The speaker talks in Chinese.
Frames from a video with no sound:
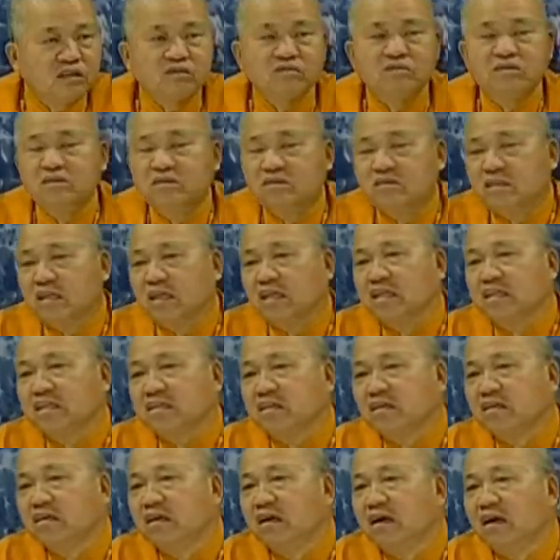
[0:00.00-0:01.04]
就是这一
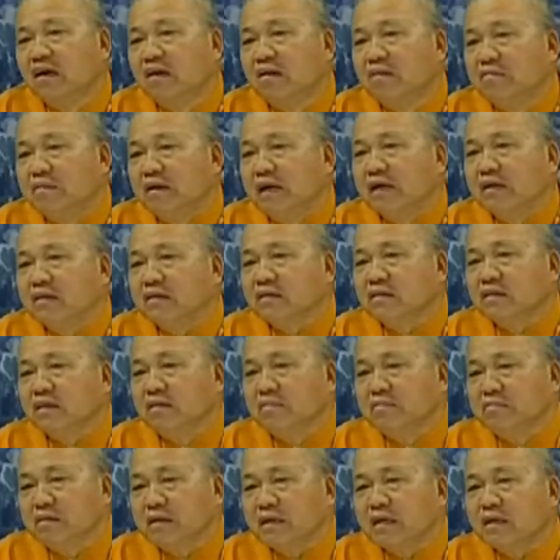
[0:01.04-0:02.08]
个每个
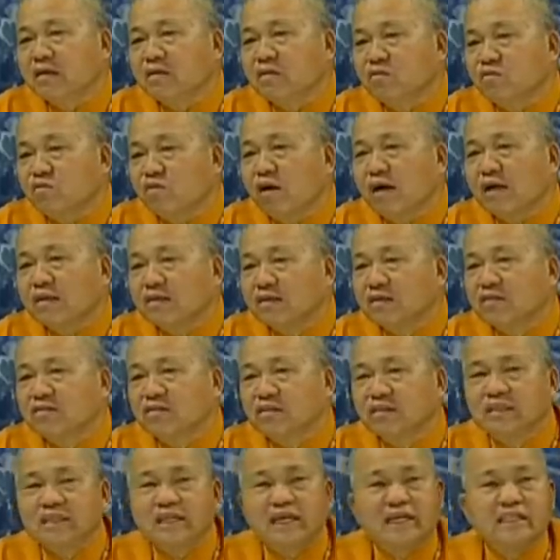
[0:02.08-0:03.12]
人命卦的
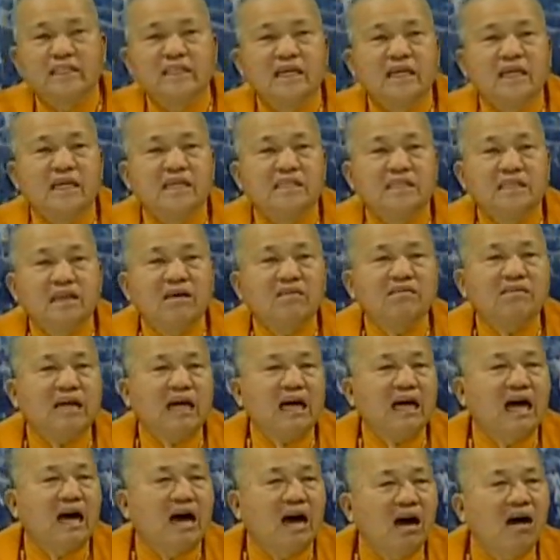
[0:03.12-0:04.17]
尊严，叫
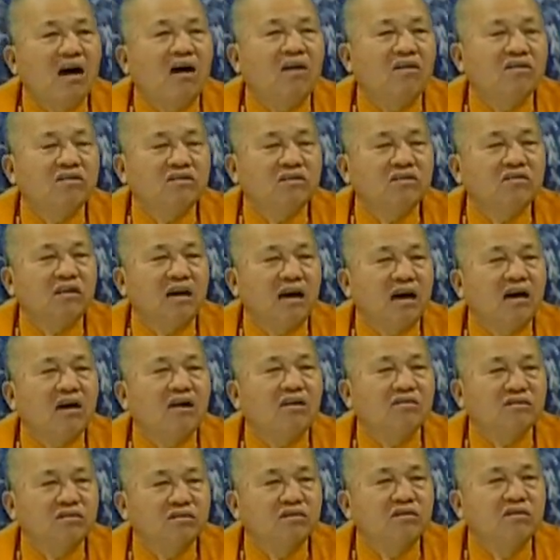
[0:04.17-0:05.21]
他好好修，
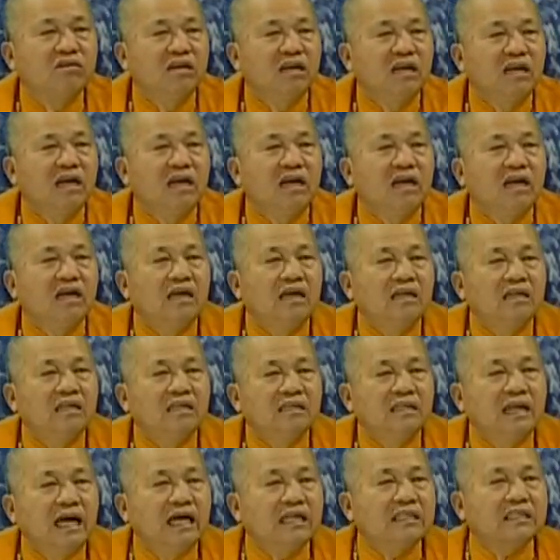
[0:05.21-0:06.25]
好好修。
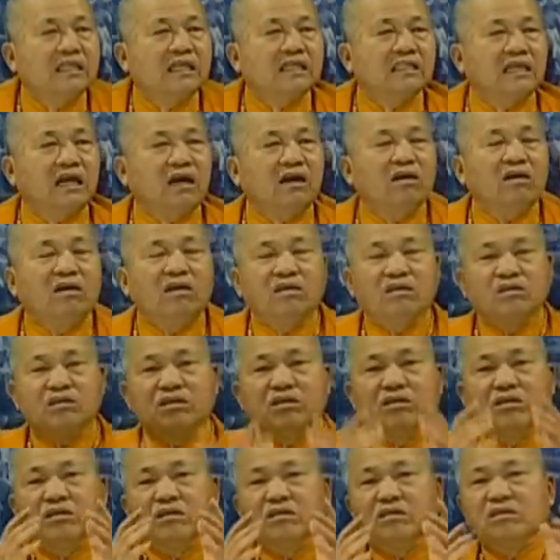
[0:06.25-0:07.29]
那等到
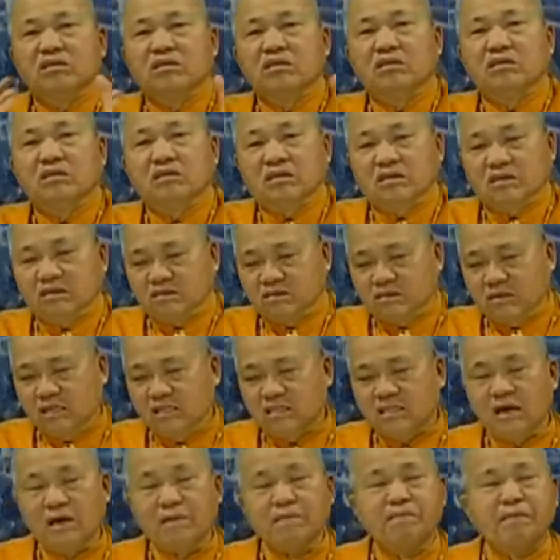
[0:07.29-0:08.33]

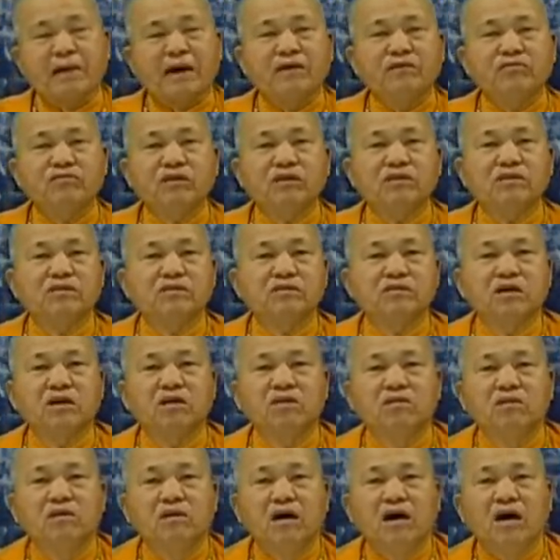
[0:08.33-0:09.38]
人生百岁之
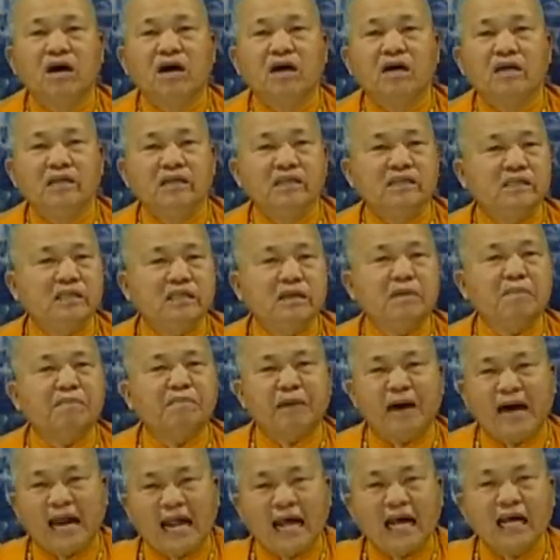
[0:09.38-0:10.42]
后，你只要
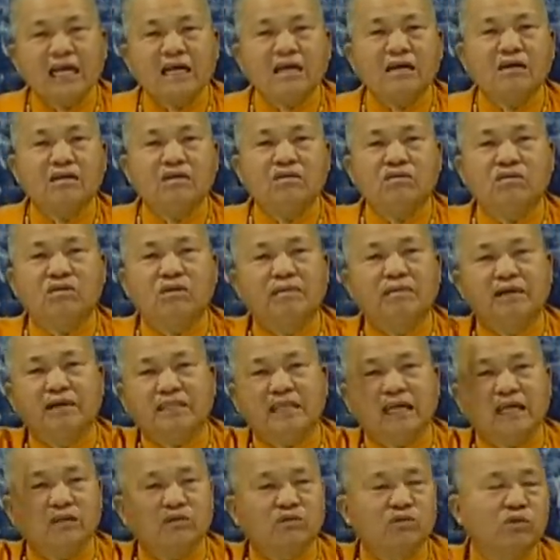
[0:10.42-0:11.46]
啪，我
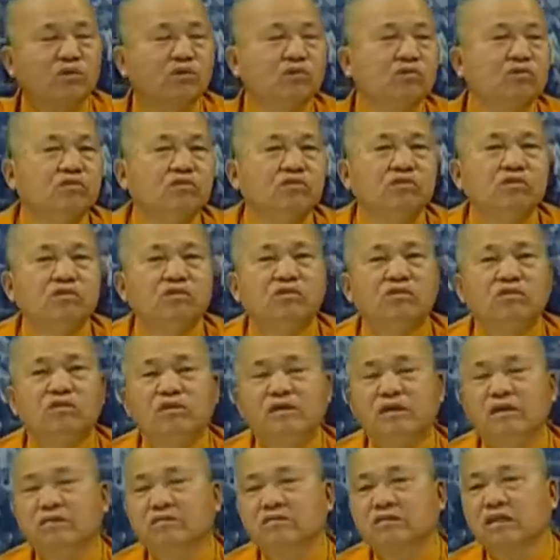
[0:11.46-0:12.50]
马上顿悟，
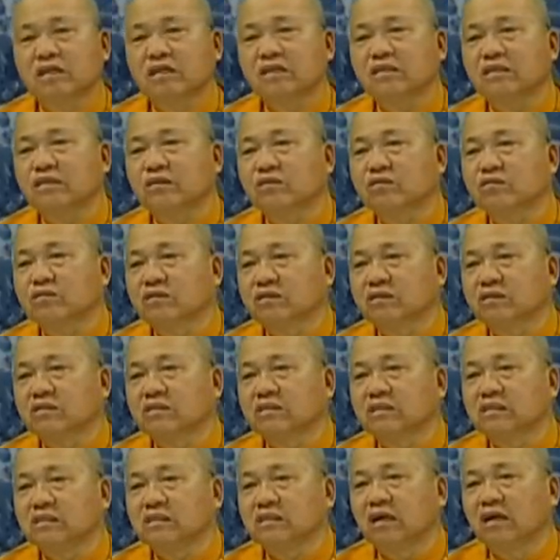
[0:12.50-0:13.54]
我要成就
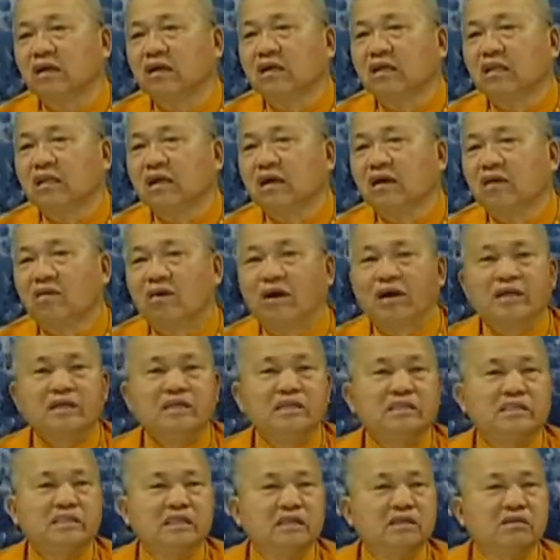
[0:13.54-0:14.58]
自己哟，我
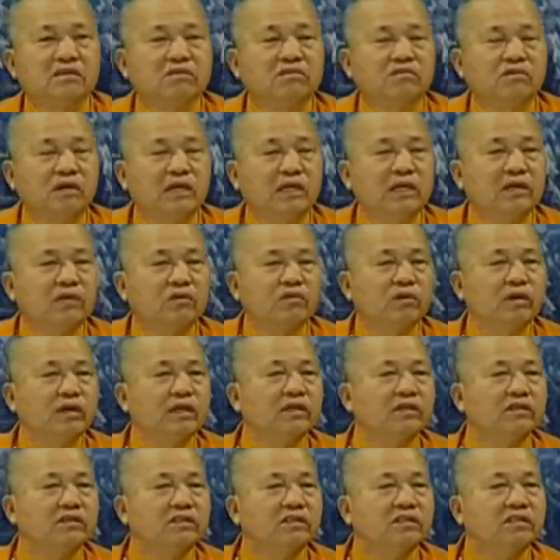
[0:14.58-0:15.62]
已经回
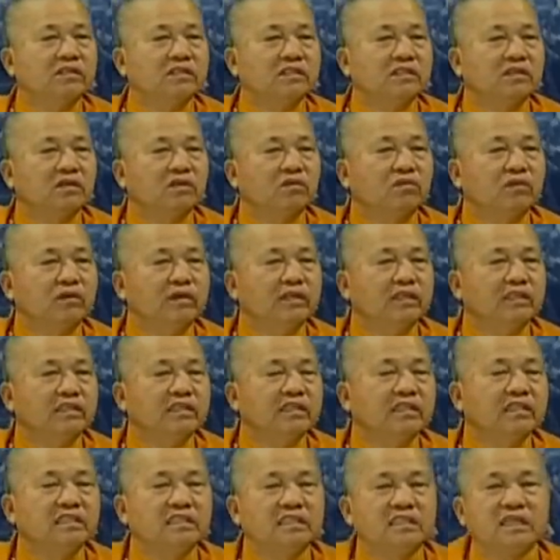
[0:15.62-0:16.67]
归自己的唯
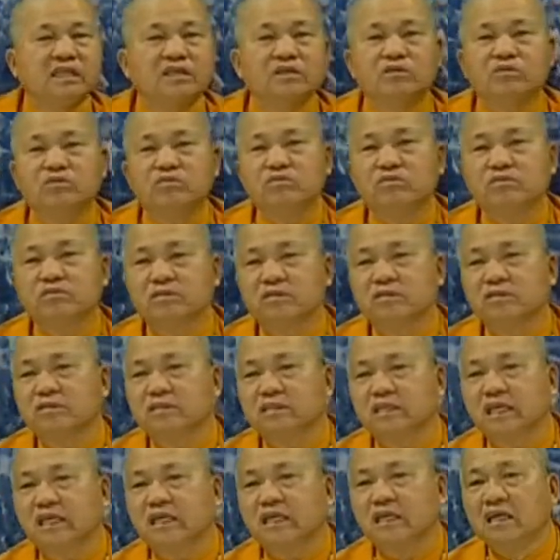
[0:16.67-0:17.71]
心净土
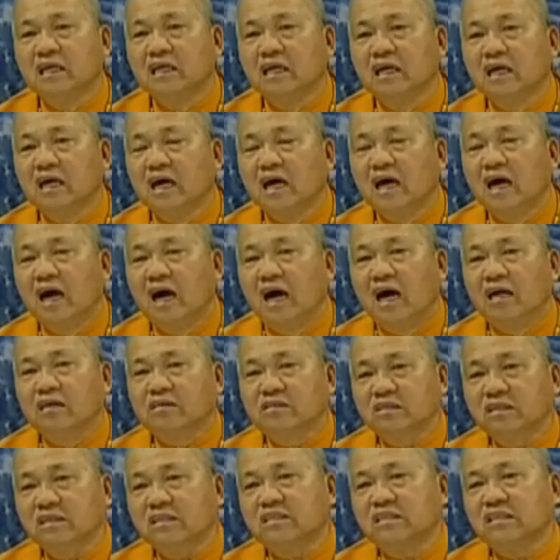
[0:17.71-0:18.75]
世界，
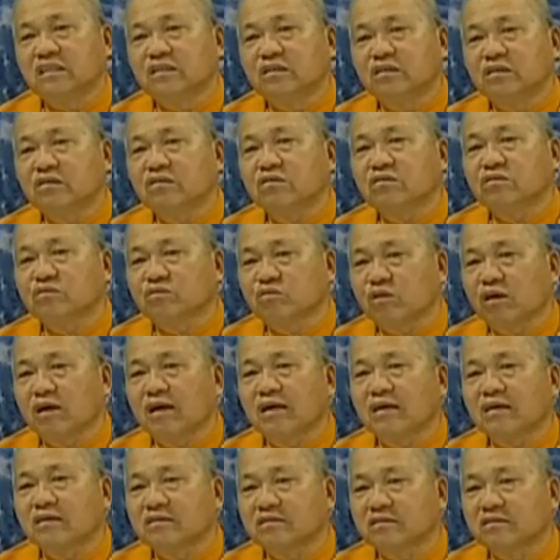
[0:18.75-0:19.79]
啊，自己自
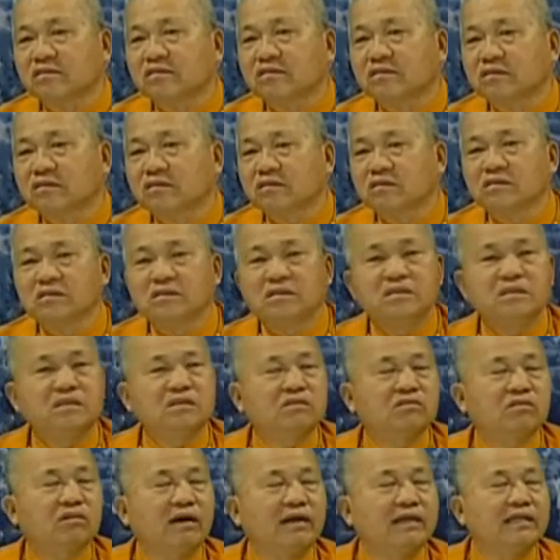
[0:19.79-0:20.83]
创是
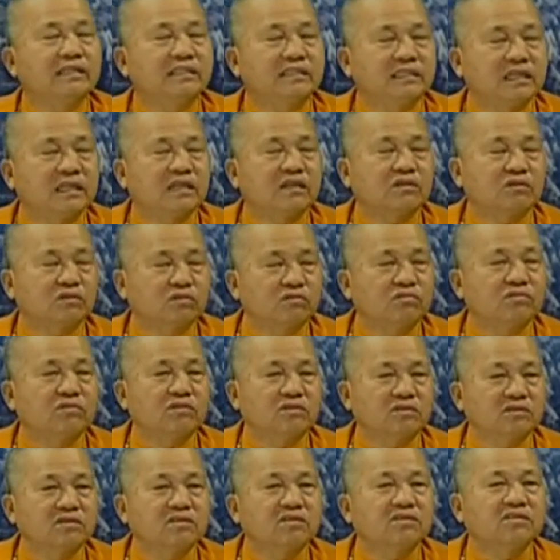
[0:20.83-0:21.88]
一块净土
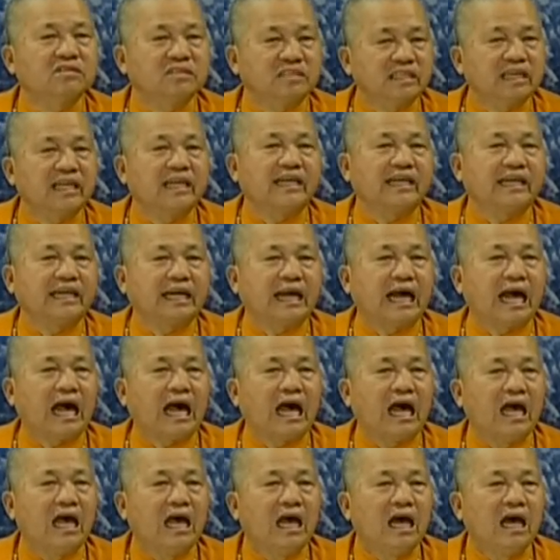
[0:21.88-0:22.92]
的世界的
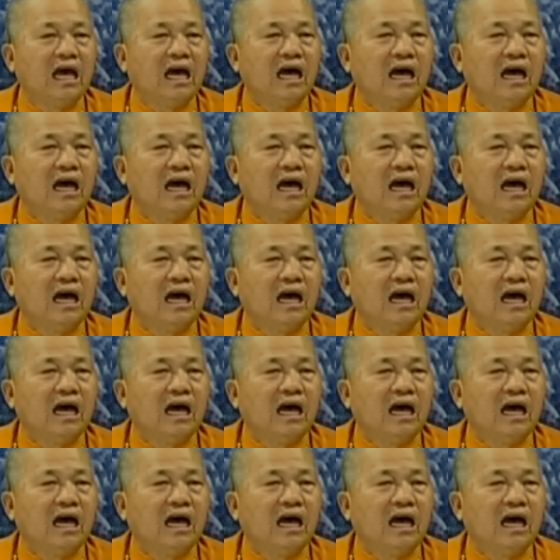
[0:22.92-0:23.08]
啦。